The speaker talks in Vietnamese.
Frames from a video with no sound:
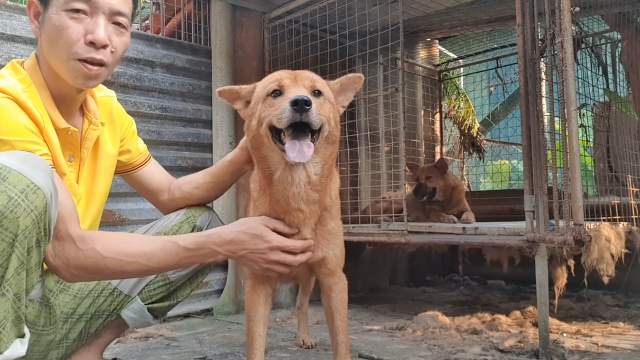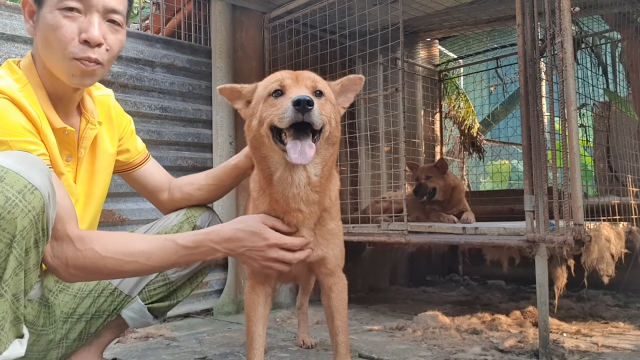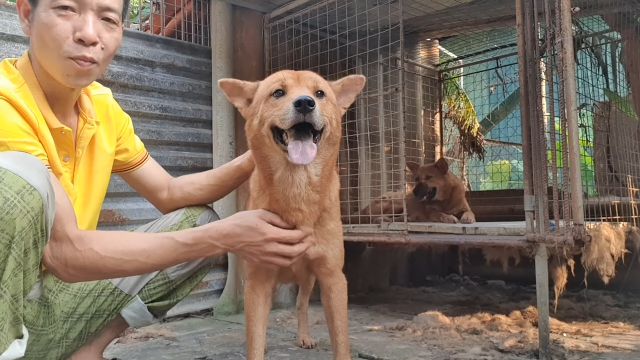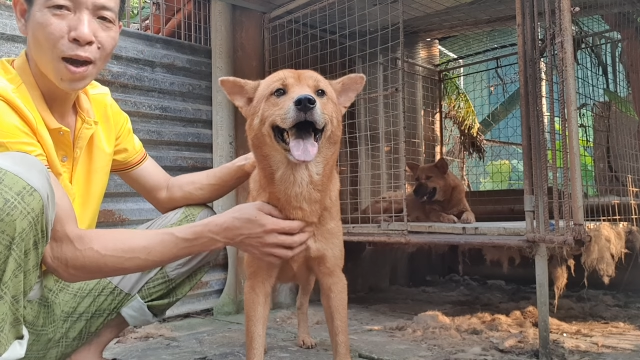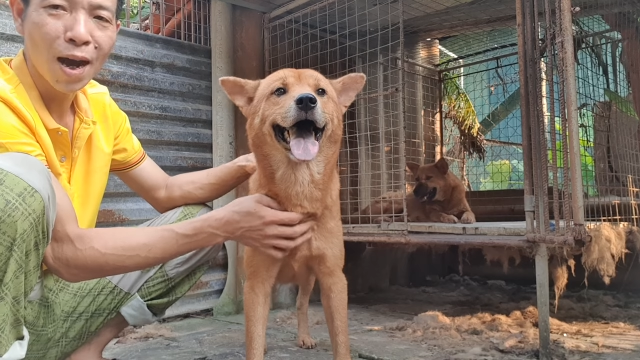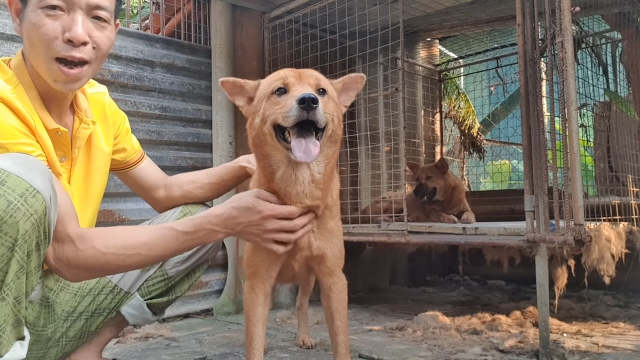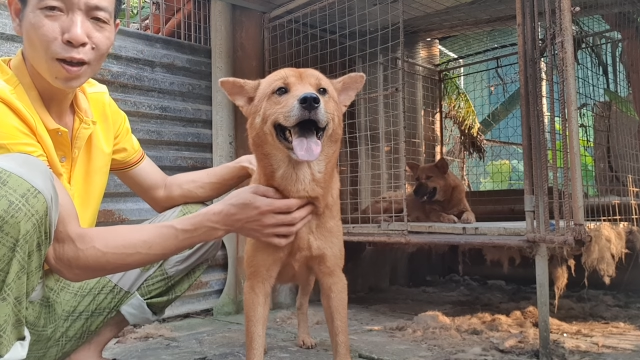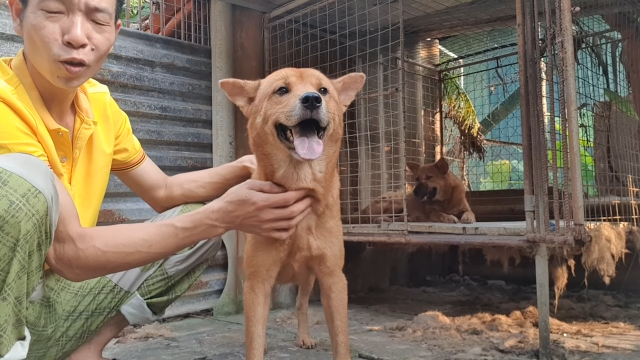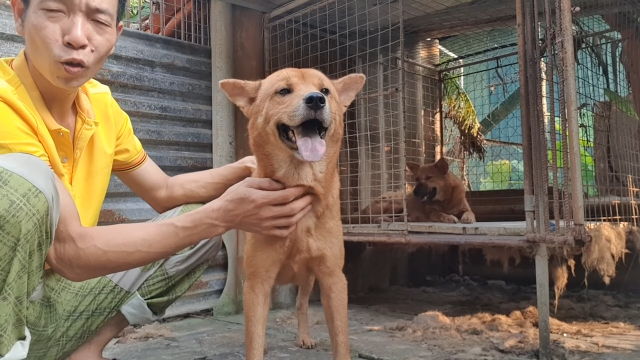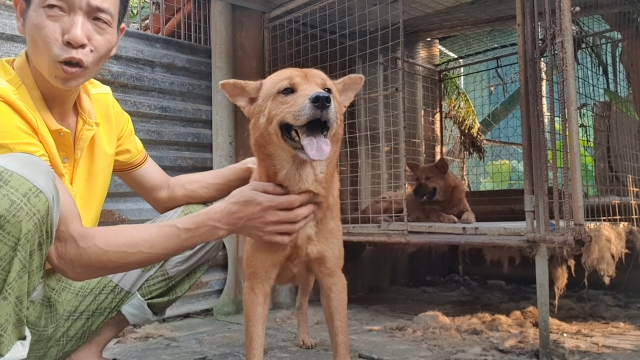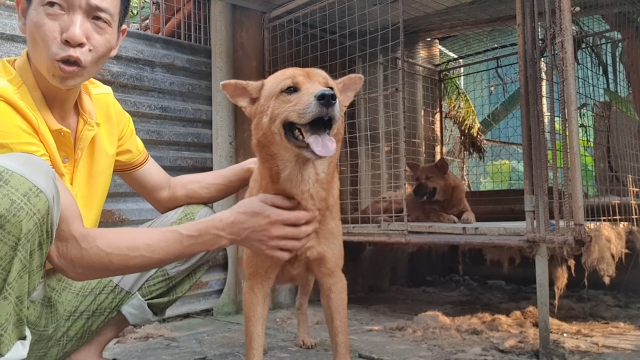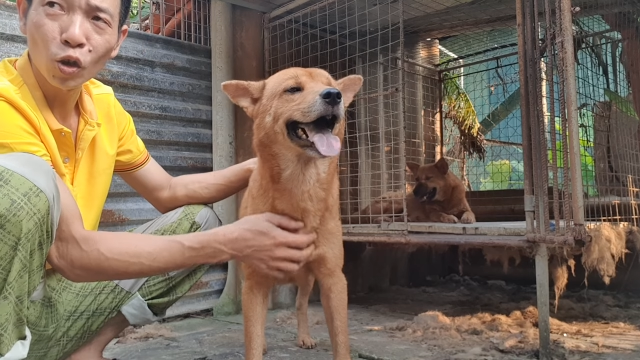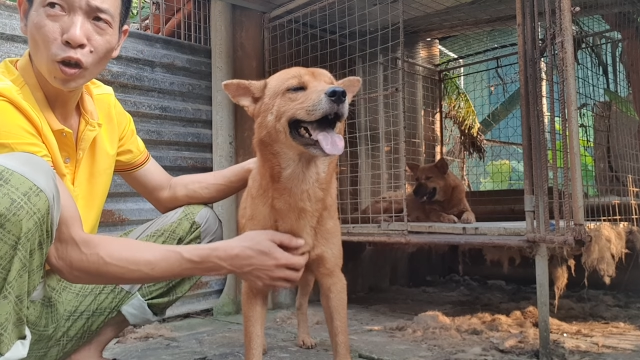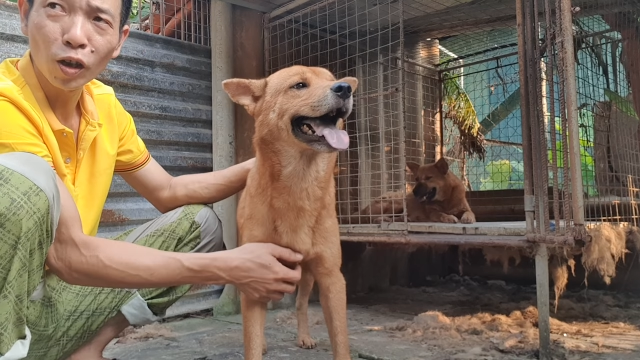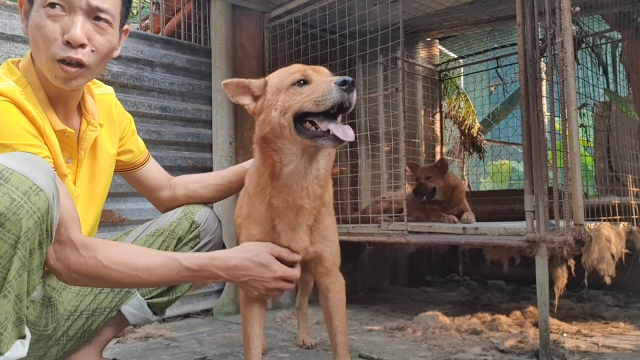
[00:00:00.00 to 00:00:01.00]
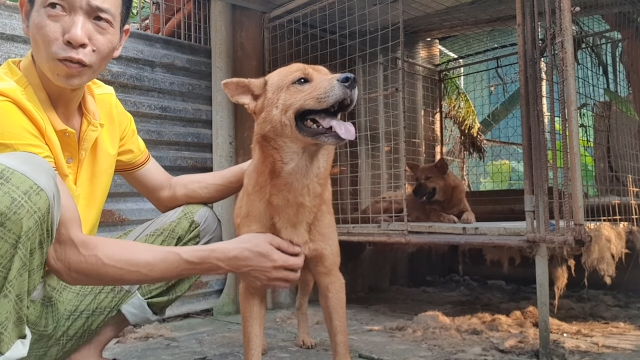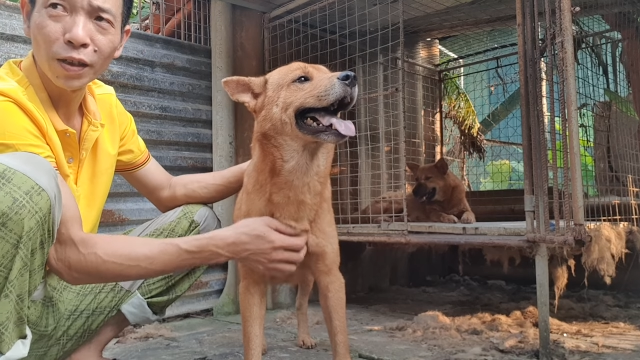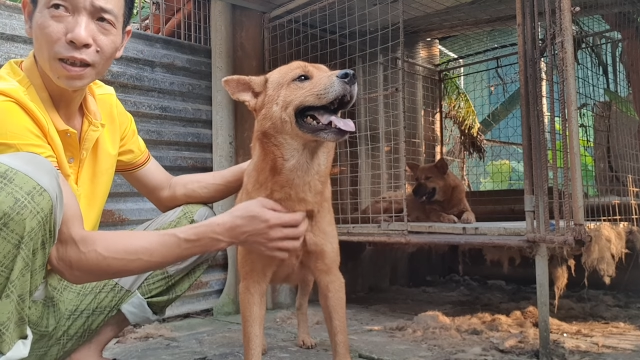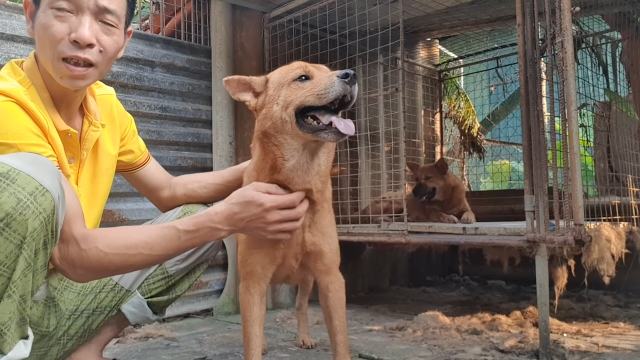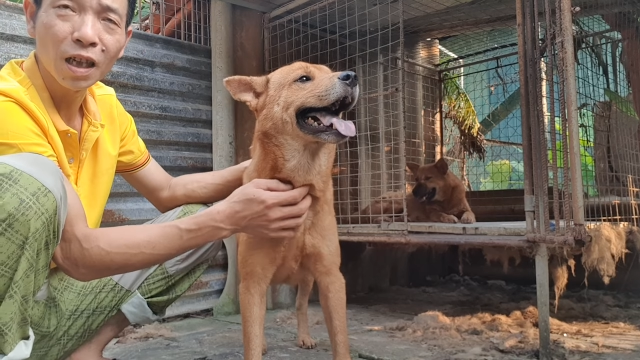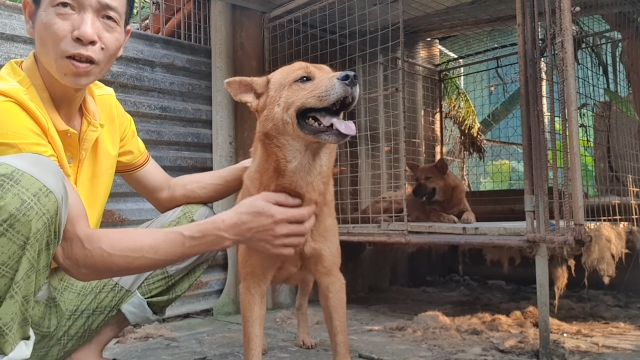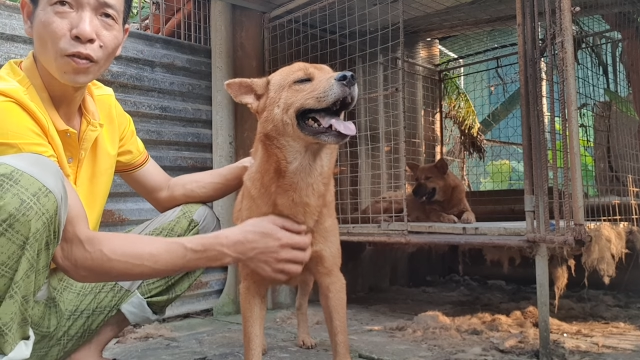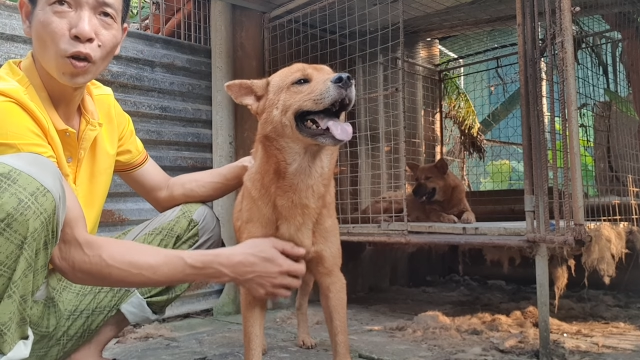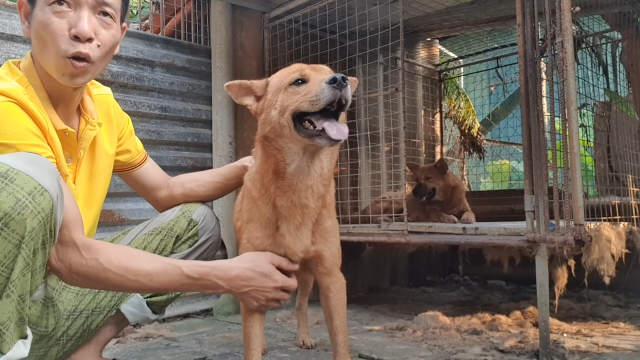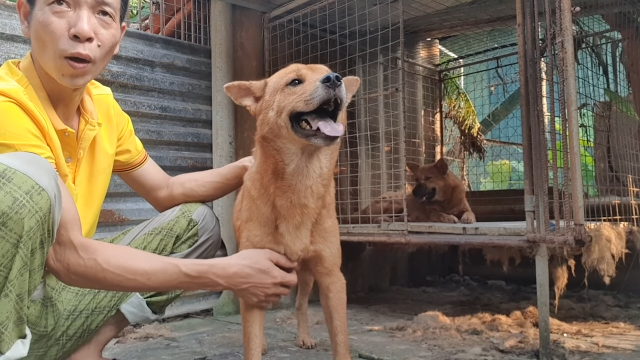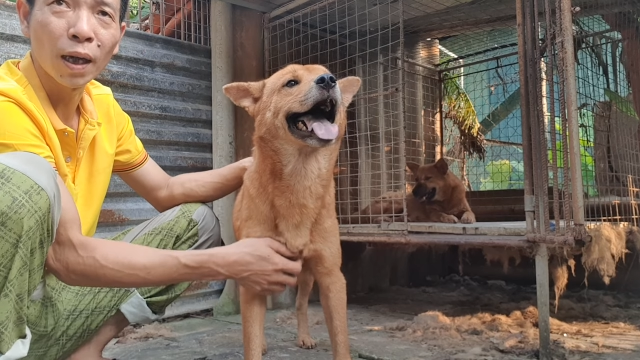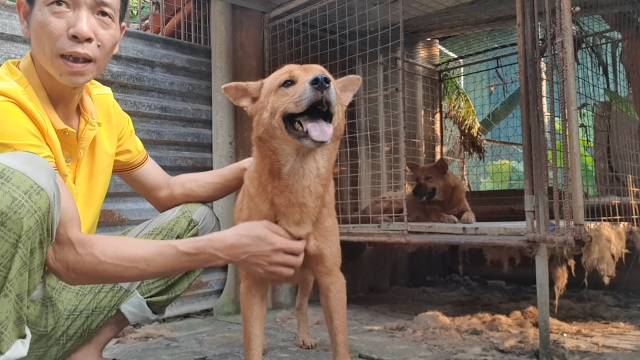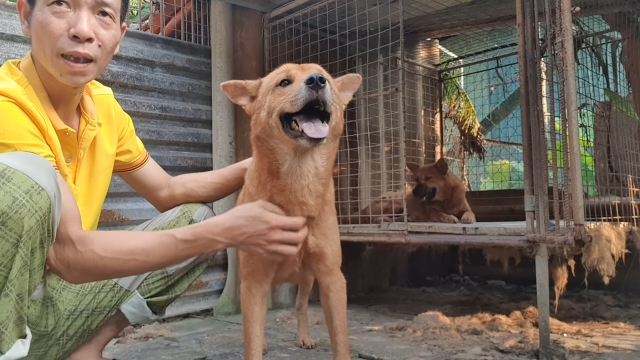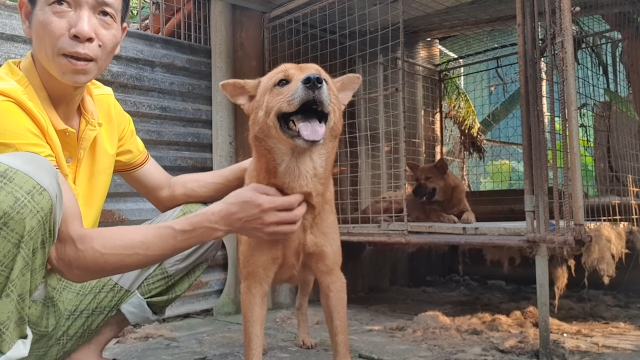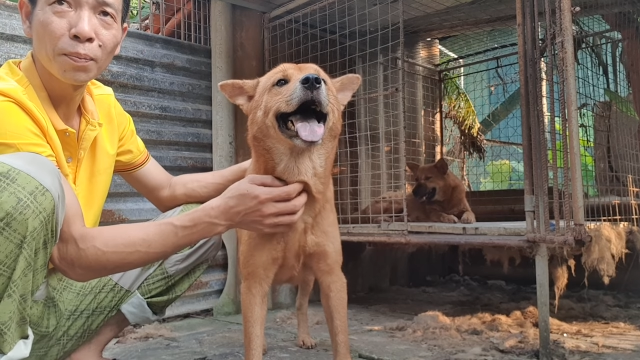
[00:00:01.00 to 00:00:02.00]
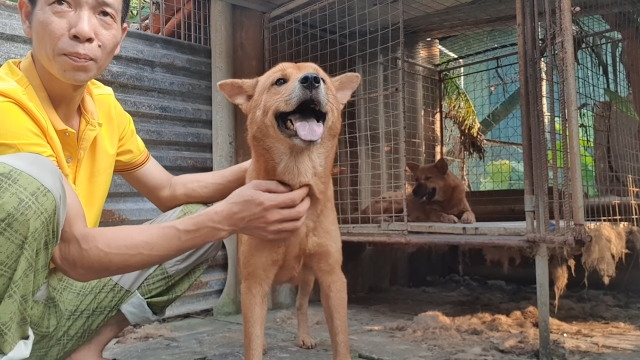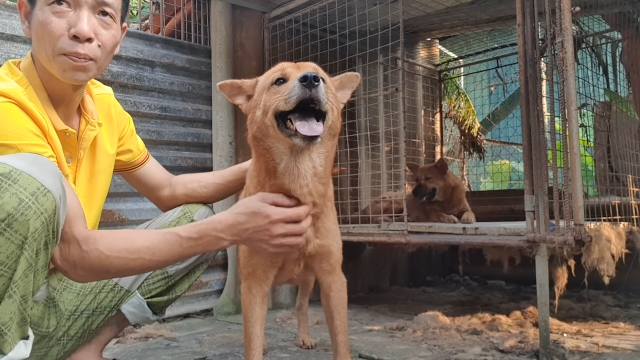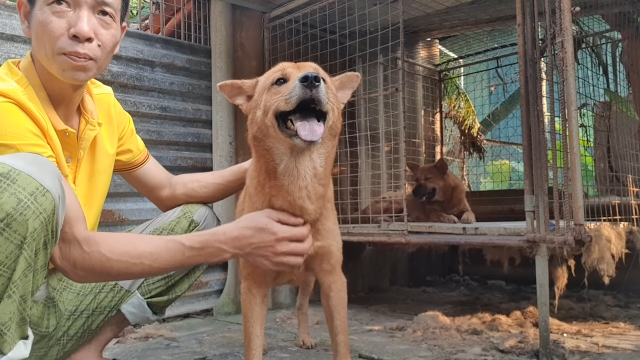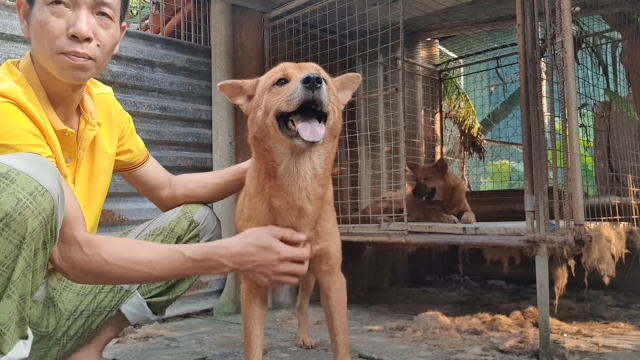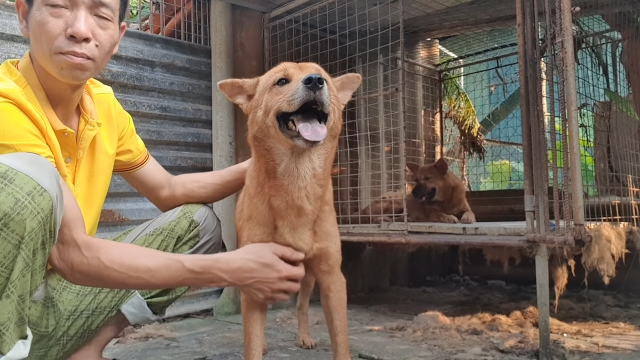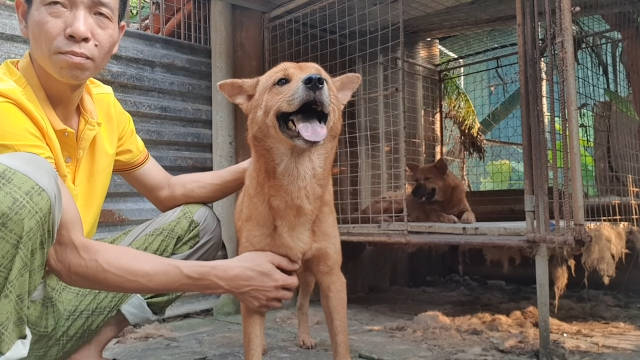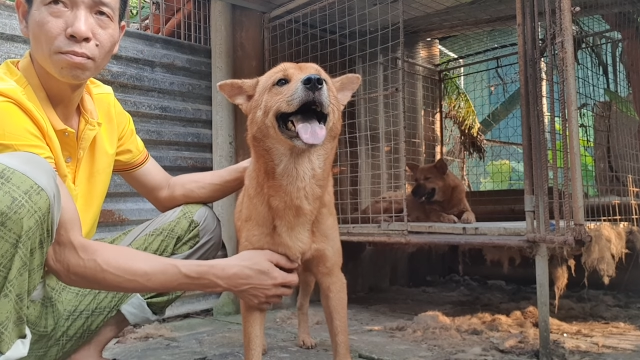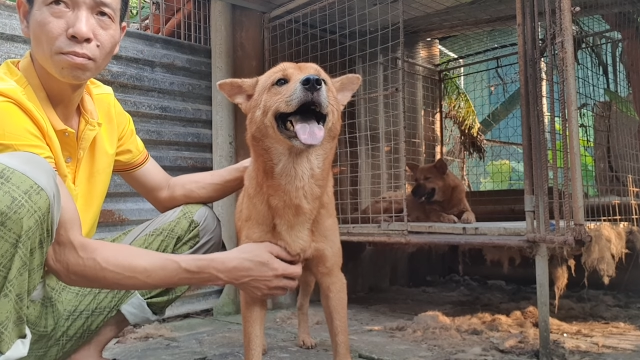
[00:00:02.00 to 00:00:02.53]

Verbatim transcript: mà con chó nó phải rơi vào khoảng tầm